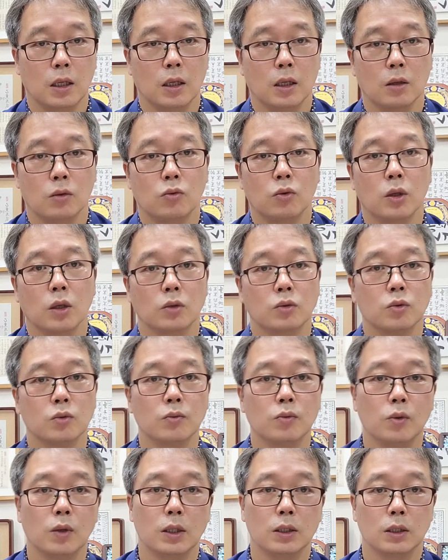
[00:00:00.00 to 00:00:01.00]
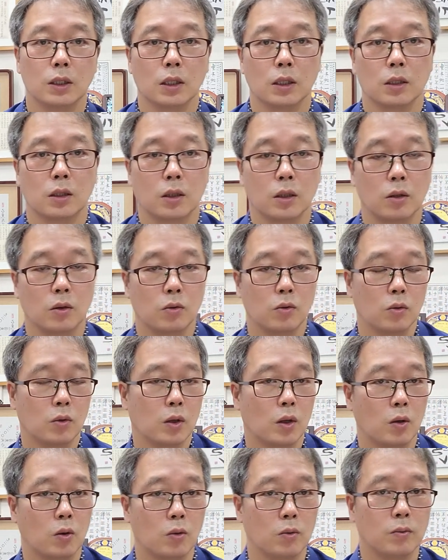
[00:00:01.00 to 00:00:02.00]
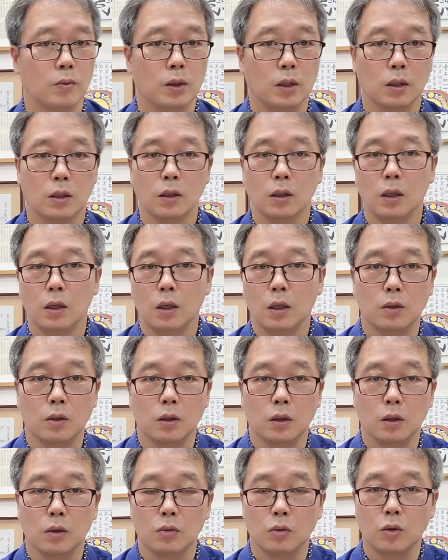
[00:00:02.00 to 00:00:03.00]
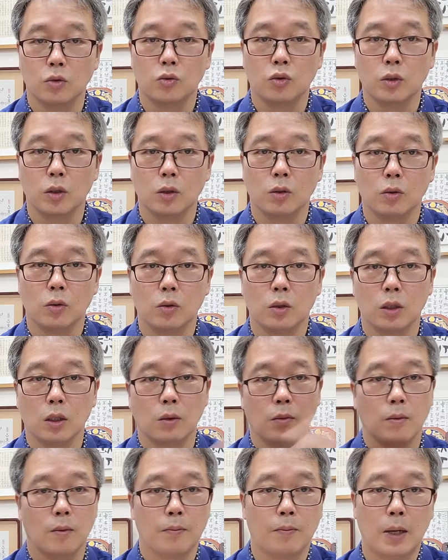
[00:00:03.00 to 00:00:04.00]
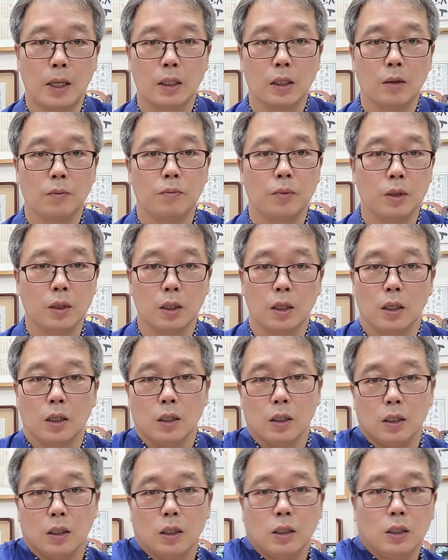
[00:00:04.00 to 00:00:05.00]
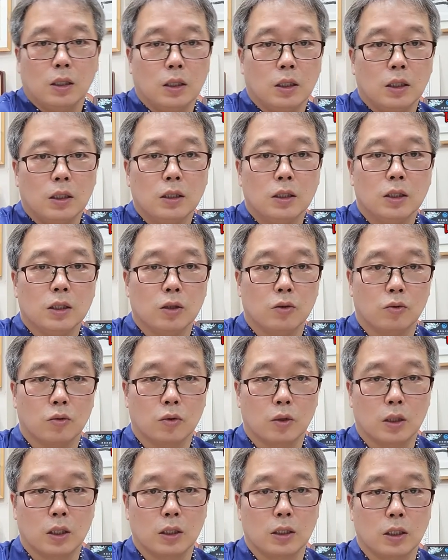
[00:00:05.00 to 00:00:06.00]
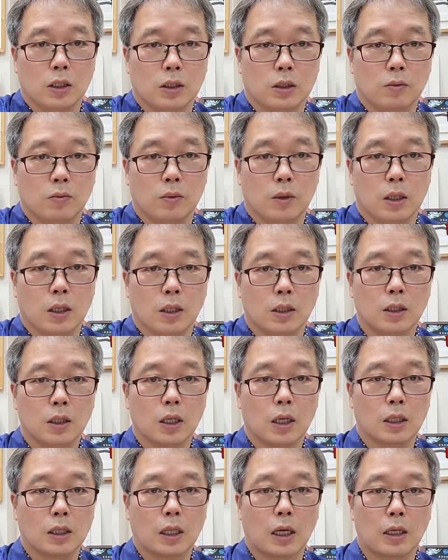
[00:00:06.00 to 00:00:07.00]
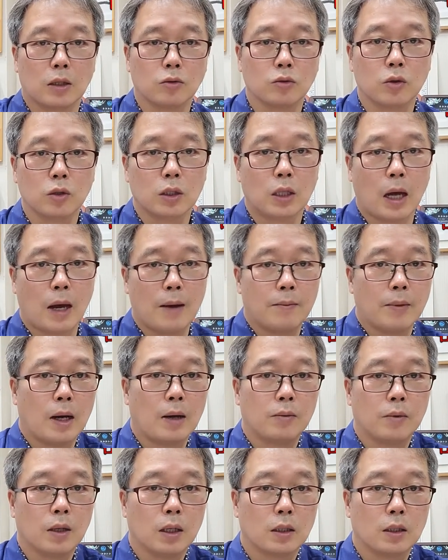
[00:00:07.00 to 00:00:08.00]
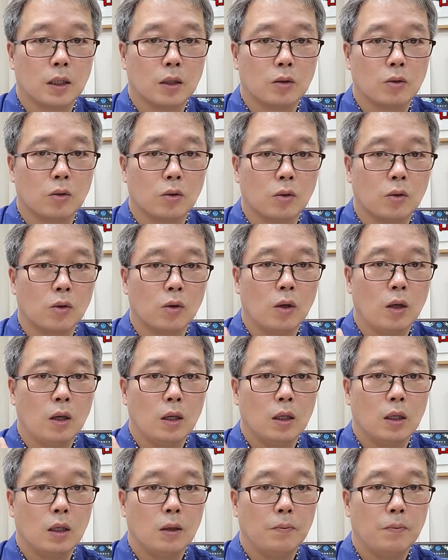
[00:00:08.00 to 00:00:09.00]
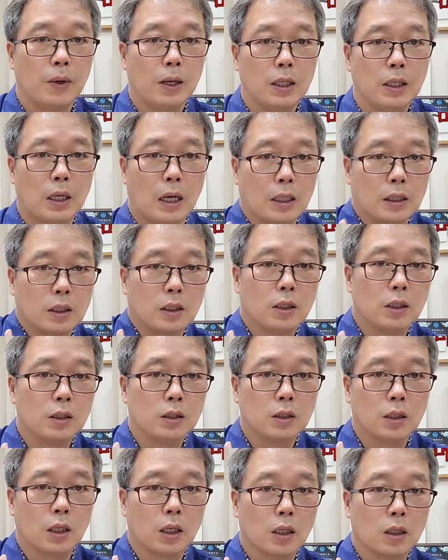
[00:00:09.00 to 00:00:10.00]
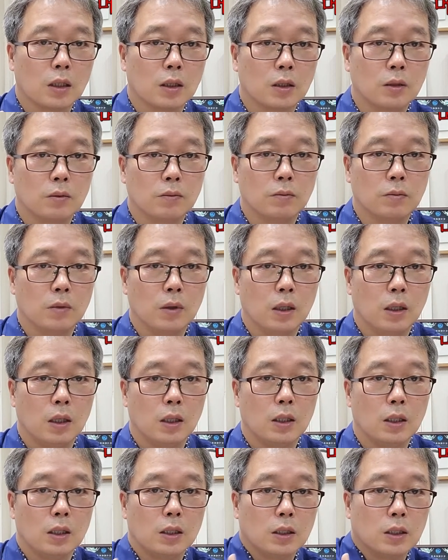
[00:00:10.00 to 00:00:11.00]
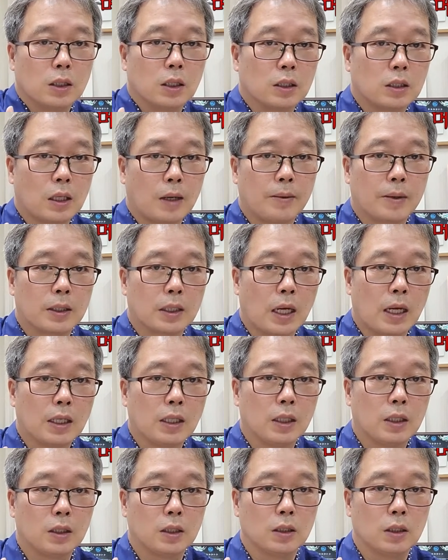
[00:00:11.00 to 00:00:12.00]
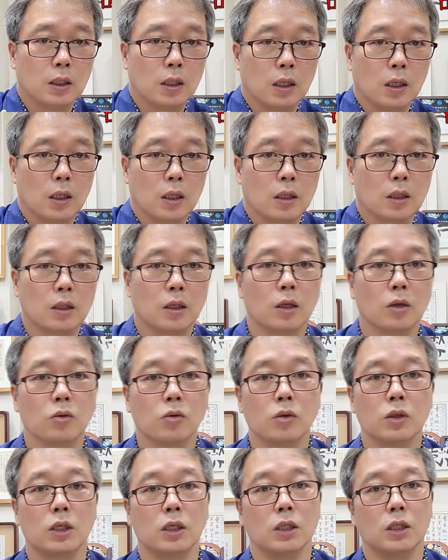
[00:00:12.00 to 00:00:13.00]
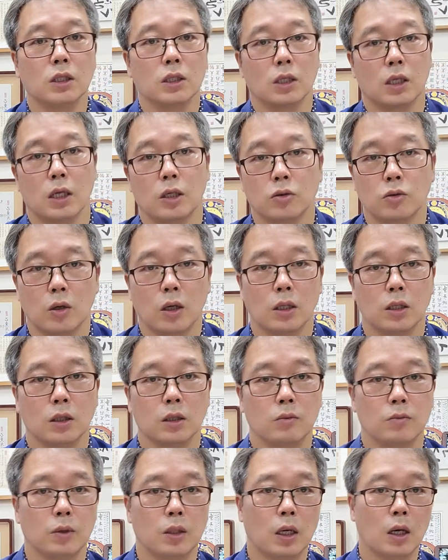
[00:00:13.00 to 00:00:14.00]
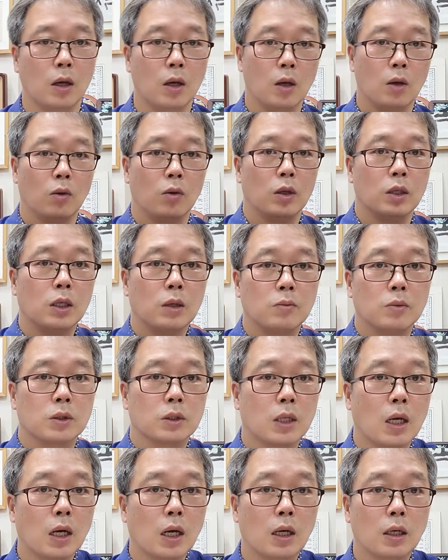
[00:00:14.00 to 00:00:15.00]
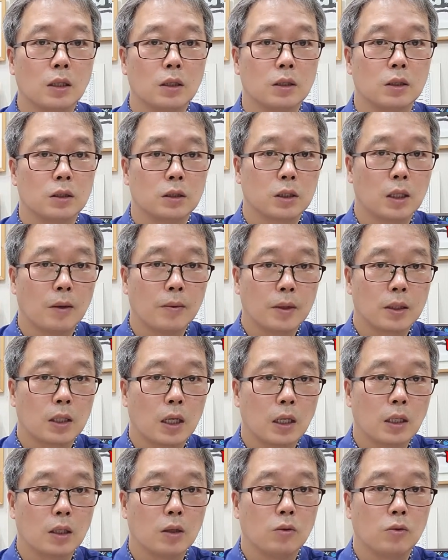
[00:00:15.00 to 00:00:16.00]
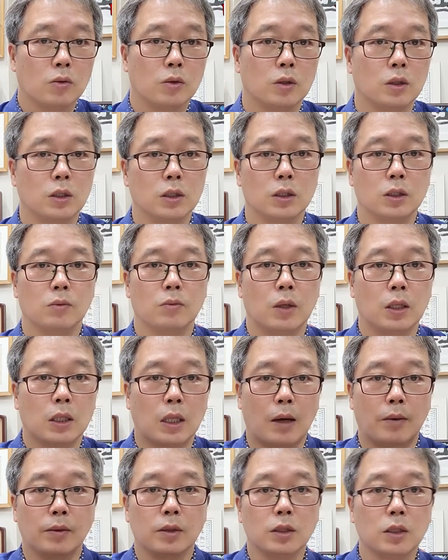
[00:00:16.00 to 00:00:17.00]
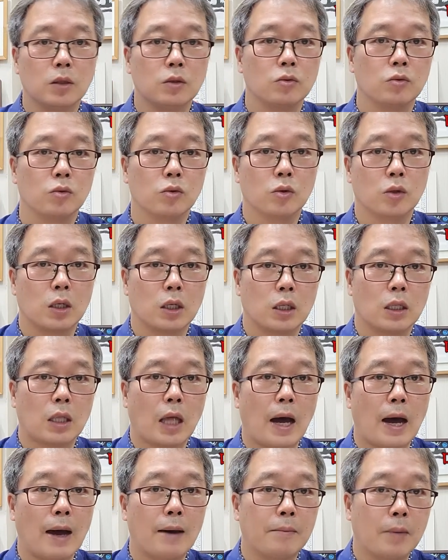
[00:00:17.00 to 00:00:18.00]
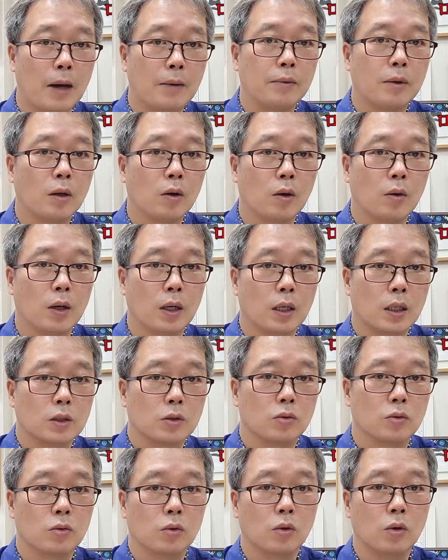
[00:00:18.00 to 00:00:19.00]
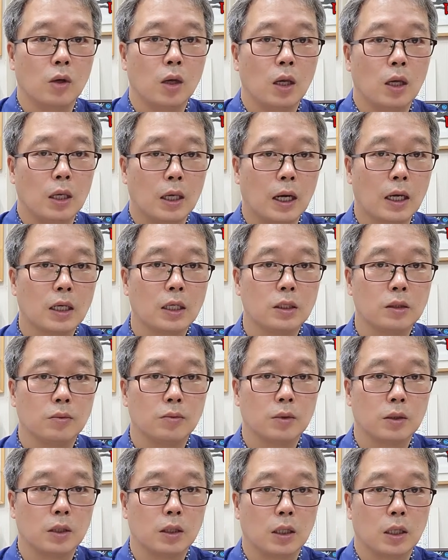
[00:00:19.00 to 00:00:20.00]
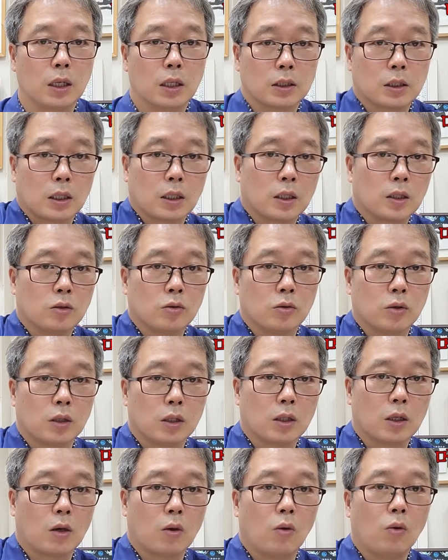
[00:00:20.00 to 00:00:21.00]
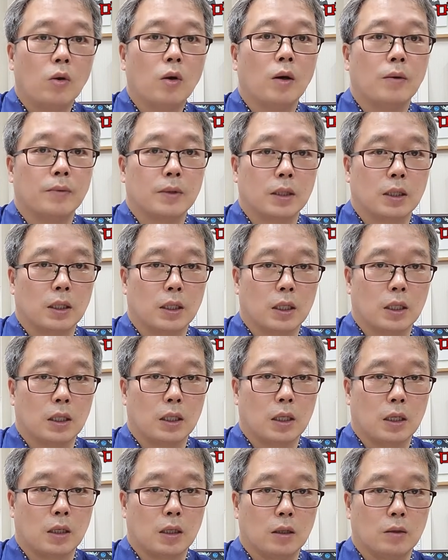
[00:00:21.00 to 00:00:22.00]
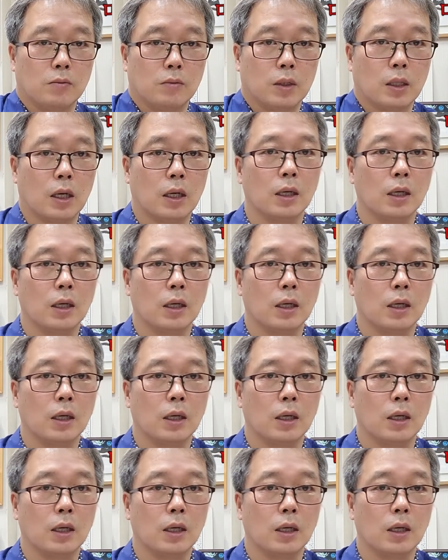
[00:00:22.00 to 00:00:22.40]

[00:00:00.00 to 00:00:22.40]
우리가 중풍 환자 같은 경우에 오면 뇌출혈이 오게 되면 반대편에 이런, 이런 식으로 되지 않습니까? 그러니까 다른 쪽이 다 마비가 돼도 이 팔이 안 떨어지게끔 이렇게 잡아당기는 그래도 기능을 계속하는 겁니다. 왜냐하면 삼각근은 잡아당기고는 있지만 나머지 근육들이 다 마비가 와가지고 약해져 버리니까 상대적으로 이렇게 올라 버리게 되는 겁니다.